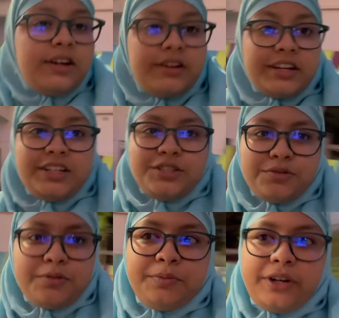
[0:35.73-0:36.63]
অনেকটা
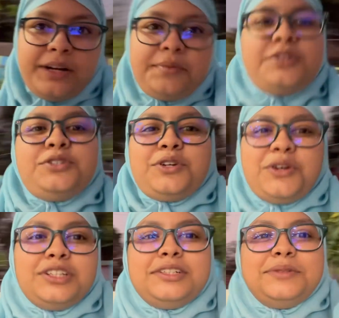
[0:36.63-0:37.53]
সময় পরে আপনাদের সঙ্গে
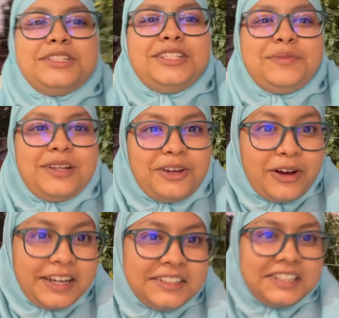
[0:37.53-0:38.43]
কথা বলছি মানে
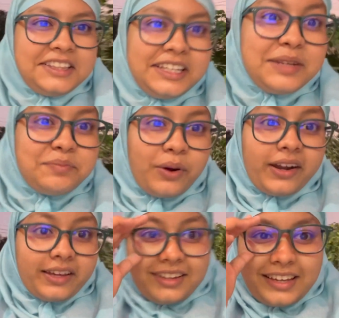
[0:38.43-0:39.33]
অনেকটা দিন
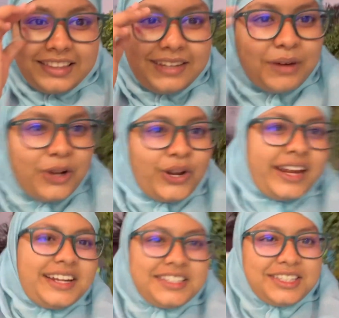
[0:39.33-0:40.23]
পরে এদিকে ভালো
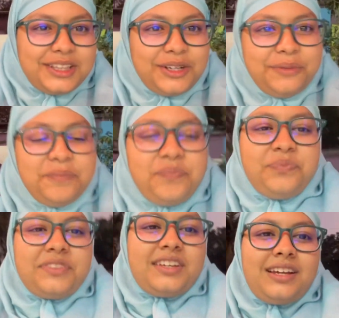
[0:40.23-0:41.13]
লাইট আসছে তো
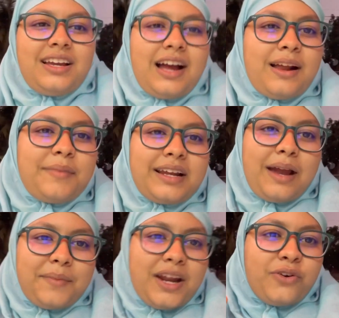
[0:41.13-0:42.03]
আর আমার
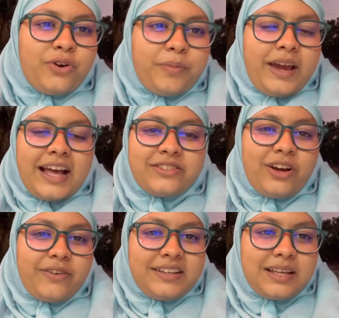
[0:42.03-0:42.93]
ক্যামেরা নড়বে অ্যাজ
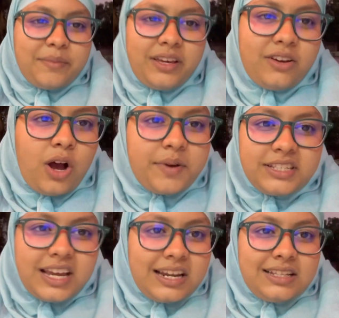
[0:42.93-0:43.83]
অলওয়েজ আমি ক্ষমা
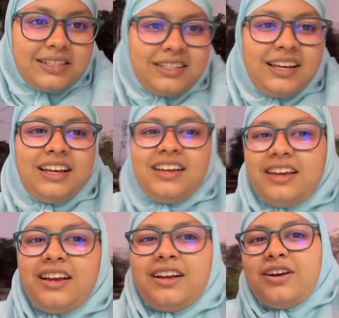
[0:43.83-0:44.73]
চেয়ে নিচ্ছি
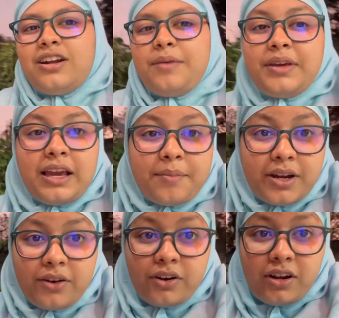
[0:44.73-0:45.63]
কারণ আমি
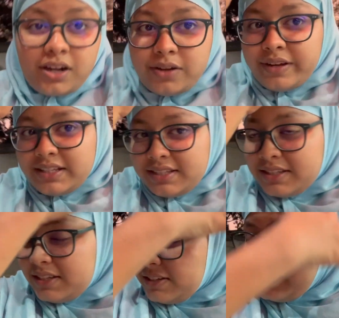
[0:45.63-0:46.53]
ক্যামেরা করলে অলওয়েজ
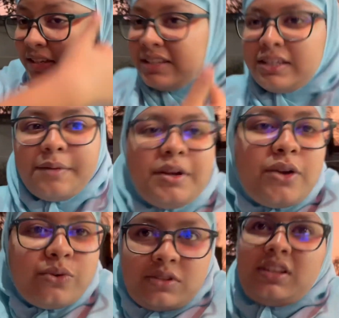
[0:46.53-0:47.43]
ক্যামেরা
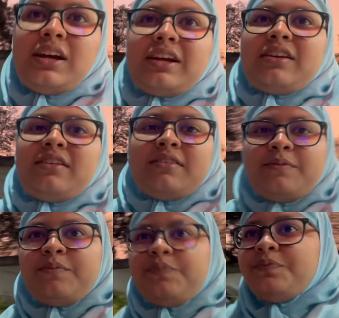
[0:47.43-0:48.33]
নড়তে থাকে
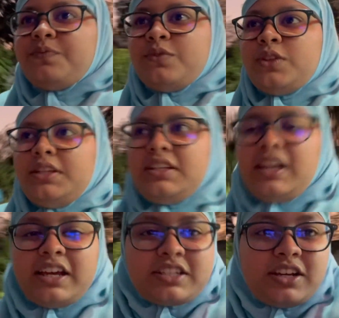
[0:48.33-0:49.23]
তো এদিকে
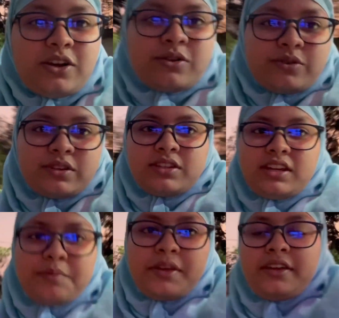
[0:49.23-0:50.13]
গেটটা লক করে দিই
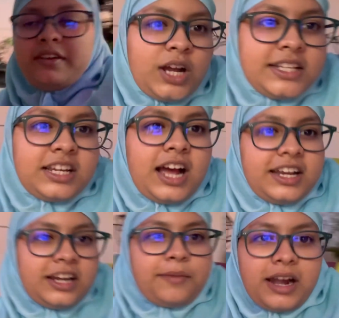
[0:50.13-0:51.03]
আমি আজকে
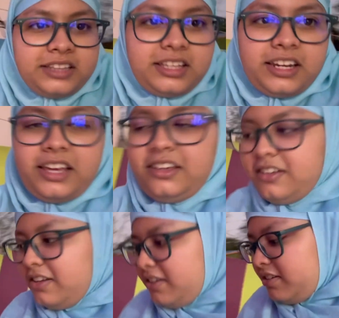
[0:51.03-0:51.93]
আলিনা বাড়িতে নেই
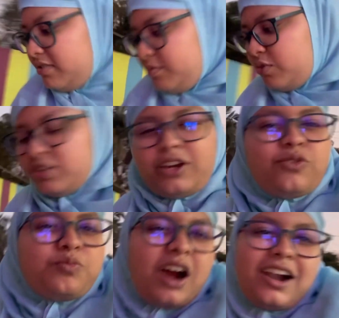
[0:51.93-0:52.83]
মনটা
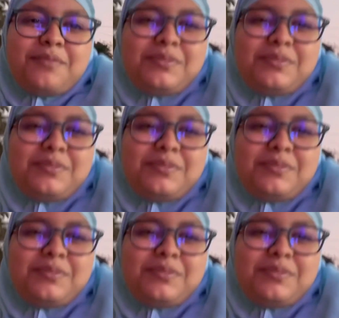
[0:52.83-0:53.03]
খুব খারাপ